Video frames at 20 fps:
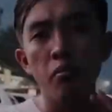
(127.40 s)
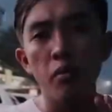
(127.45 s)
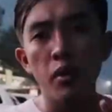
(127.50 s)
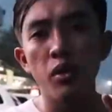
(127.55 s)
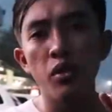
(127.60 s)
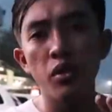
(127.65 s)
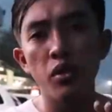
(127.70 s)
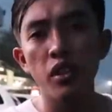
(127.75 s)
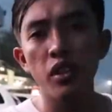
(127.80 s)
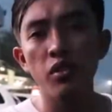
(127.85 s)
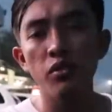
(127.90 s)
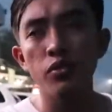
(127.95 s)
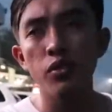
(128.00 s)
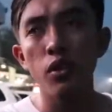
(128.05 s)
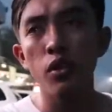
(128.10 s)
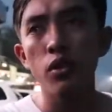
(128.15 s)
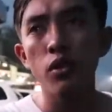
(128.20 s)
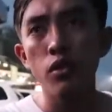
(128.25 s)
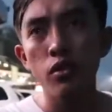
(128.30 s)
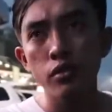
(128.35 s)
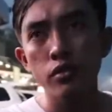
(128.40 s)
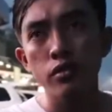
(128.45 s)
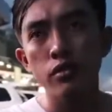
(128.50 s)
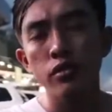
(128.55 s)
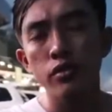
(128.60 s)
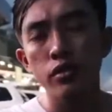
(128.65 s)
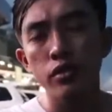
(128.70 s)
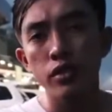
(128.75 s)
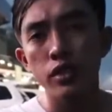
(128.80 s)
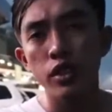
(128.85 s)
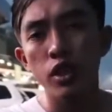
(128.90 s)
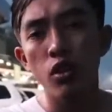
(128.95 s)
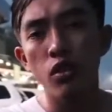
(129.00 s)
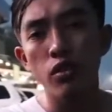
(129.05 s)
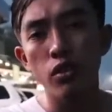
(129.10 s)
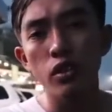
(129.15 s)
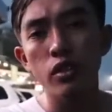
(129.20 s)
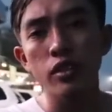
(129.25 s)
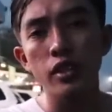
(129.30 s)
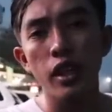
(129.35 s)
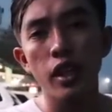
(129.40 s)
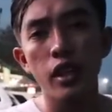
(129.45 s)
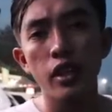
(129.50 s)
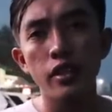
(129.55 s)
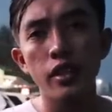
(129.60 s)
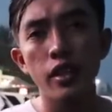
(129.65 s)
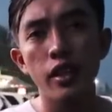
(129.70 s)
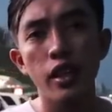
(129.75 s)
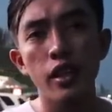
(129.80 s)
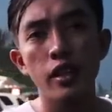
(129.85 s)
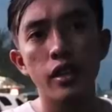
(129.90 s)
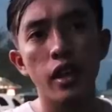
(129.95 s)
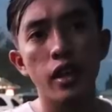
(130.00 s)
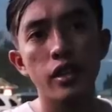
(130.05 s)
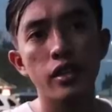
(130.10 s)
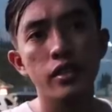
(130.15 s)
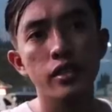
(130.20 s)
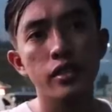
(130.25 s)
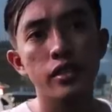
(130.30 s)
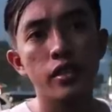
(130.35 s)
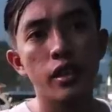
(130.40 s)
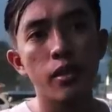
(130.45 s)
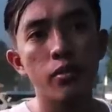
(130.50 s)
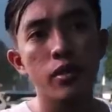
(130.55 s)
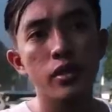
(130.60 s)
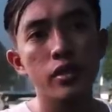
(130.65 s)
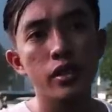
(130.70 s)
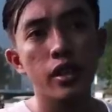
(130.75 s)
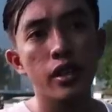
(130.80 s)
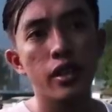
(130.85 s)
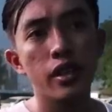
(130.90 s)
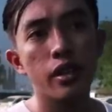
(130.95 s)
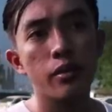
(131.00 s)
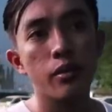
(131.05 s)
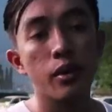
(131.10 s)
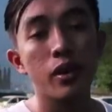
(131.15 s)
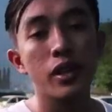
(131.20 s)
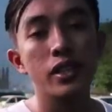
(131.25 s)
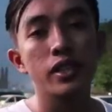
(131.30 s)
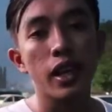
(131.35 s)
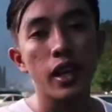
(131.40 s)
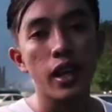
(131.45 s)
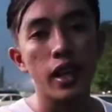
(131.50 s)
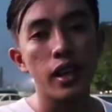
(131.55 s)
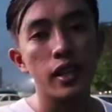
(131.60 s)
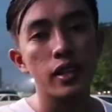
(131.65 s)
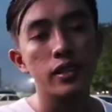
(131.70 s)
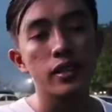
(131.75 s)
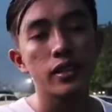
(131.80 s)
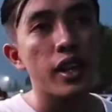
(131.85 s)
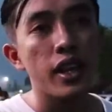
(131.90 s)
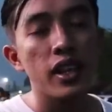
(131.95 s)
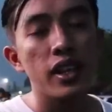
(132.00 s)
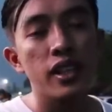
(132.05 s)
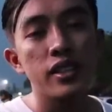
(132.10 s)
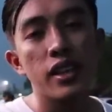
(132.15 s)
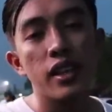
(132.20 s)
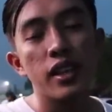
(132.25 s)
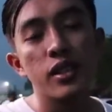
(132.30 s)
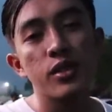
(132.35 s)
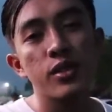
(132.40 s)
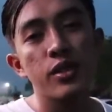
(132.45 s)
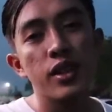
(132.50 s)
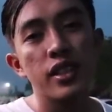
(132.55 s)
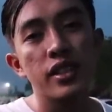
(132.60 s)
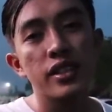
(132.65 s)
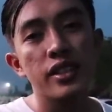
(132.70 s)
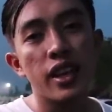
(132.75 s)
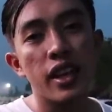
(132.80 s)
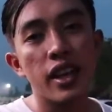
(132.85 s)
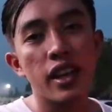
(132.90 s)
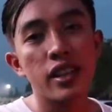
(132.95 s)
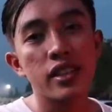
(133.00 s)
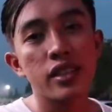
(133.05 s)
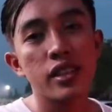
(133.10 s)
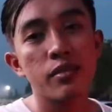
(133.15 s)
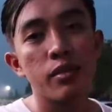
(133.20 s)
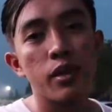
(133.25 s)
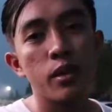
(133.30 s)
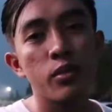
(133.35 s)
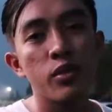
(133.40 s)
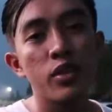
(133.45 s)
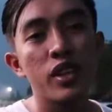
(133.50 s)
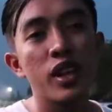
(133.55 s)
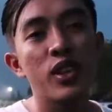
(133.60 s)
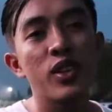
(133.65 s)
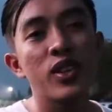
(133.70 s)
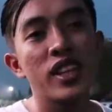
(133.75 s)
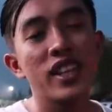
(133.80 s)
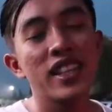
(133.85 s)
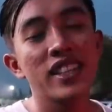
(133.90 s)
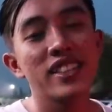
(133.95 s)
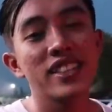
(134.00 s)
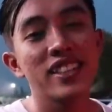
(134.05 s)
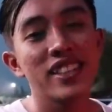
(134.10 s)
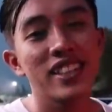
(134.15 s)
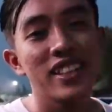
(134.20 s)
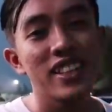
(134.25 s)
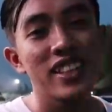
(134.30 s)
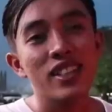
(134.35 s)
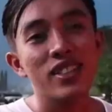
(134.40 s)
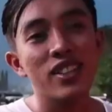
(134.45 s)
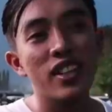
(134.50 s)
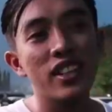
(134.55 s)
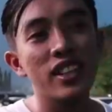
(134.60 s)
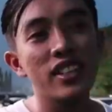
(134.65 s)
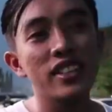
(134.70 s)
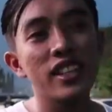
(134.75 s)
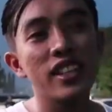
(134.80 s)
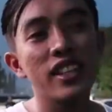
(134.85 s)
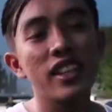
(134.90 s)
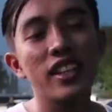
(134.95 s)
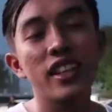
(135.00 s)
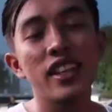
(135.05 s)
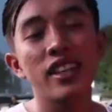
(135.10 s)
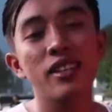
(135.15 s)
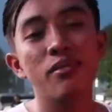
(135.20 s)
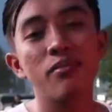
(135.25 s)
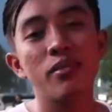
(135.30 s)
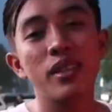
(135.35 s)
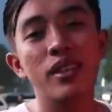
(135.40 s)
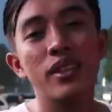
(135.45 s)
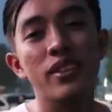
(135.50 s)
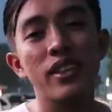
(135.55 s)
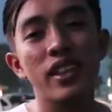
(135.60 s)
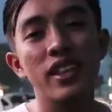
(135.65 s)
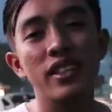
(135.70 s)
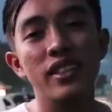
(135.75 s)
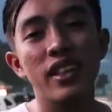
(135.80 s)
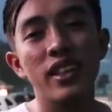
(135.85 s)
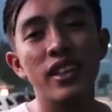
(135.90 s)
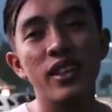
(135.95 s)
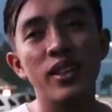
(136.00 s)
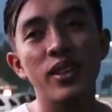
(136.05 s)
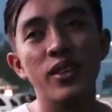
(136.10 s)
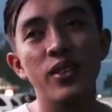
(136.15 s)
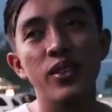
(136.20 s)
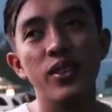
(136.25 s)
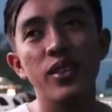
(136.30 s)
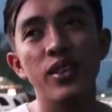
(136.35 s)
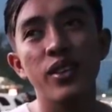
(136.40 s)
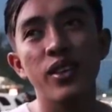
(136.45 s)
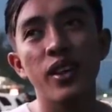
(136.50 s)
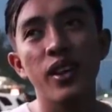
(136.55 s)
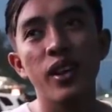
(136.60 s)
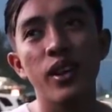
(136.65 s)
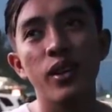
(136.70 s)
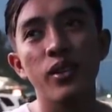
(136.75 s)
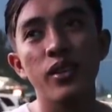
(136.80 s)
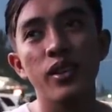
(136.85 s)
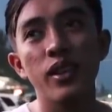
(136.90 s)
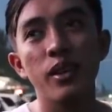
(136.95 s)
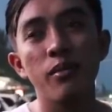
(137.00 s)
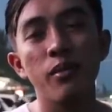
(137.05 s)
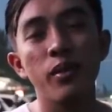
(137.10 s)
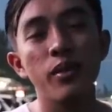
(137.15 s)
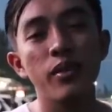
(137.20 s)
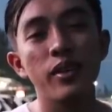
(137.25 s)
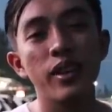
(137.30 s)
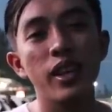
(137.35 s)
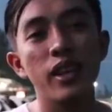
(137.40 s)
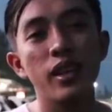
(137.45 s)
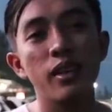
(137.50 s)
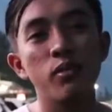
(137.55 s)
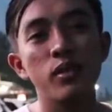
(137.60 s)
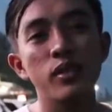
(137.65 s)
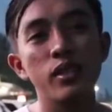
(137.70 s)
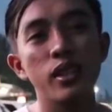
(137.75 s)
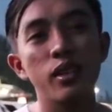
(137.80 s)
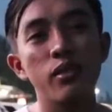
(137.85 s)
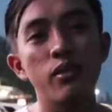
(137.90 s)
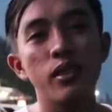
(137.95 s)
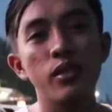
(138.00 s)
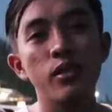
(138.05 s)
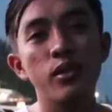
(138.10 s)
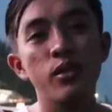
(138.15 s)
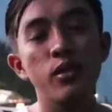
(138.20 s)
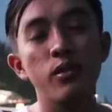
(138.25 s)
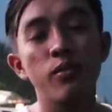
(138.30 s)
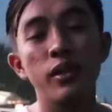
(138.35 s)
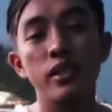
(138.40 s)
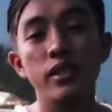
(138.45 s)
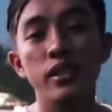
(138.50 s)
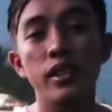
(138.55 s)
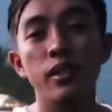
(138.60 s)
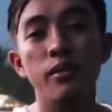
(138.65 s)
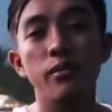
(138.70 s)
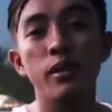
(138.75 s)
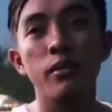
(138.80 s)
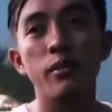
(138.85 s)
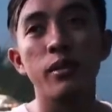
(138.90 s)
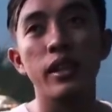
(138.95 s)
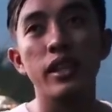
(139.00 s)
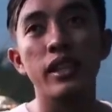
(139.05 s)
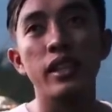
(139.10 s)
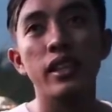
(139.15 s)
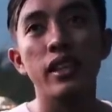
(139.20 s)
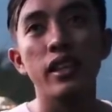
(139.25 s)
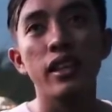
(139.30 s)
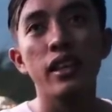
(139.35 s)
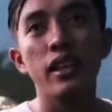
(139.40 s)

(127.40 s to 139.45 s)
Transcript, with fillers: Menurut info, di Kong sarang dingin guys, tapi saya nggak bawa jaket. Mungkin di sana sudah disiapkan sama Bunda Doris. Soalnya saya nggak ribet orangnya gitu. Kalau udah mau naik pesawat tuh pasti ribet banget.